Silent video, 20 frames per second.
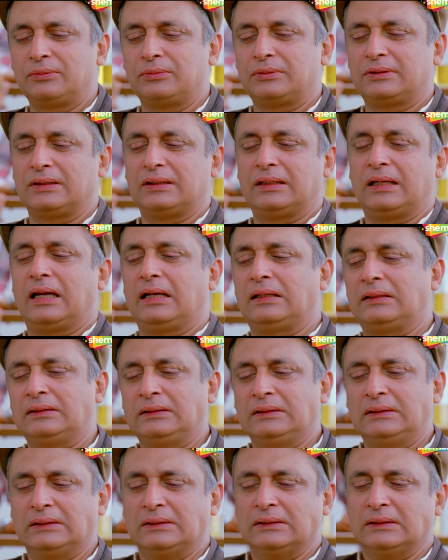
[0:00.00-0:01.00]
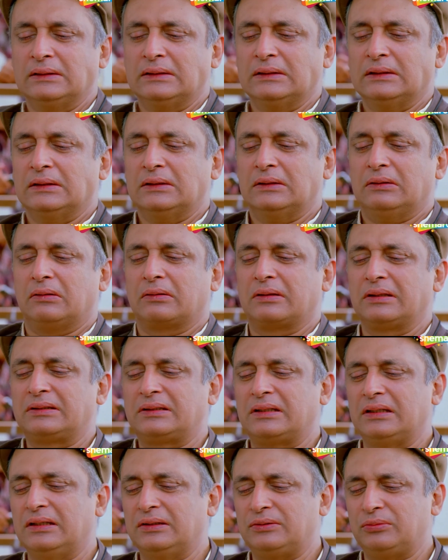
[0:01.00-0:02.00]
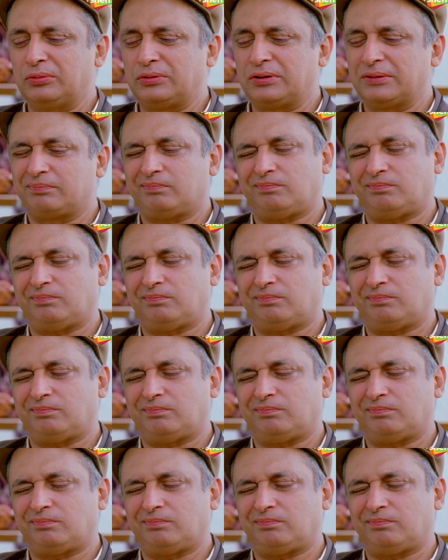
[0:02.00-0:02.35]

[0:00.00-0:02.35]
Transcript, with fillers: सोचे यार किसके लिए सोचे